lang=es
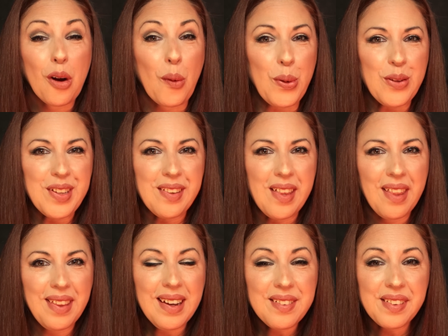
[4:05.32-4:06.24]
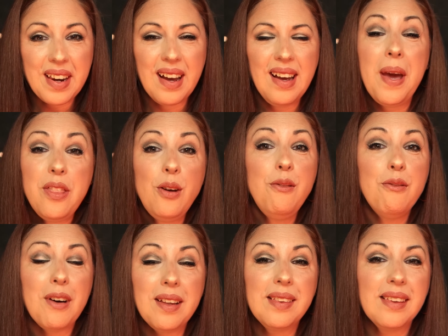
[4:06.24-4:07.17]
una curiosidad extra, Pedro
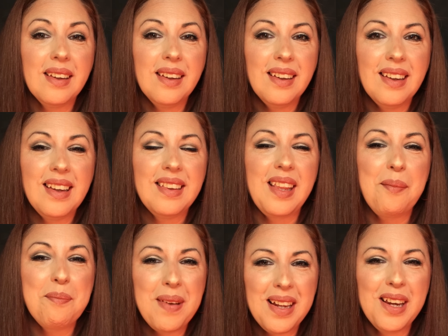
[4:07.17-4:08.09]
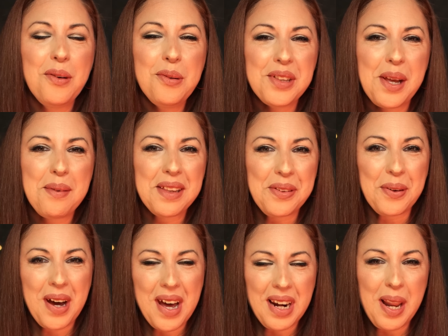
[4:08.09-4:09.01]
Infante también le gustaba
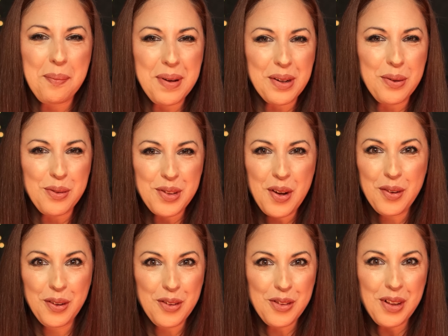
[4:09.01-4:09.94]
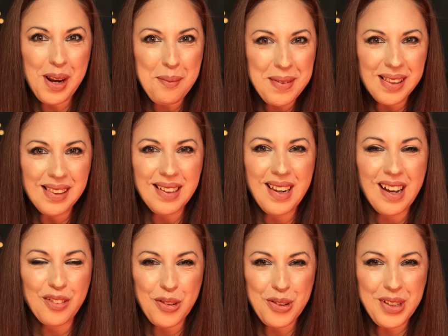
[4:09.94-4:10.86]
tocar la percusión, no solamente era
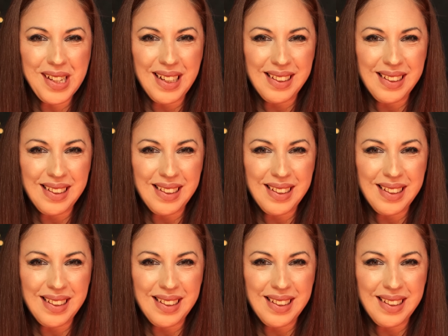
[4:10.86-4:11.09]
actor y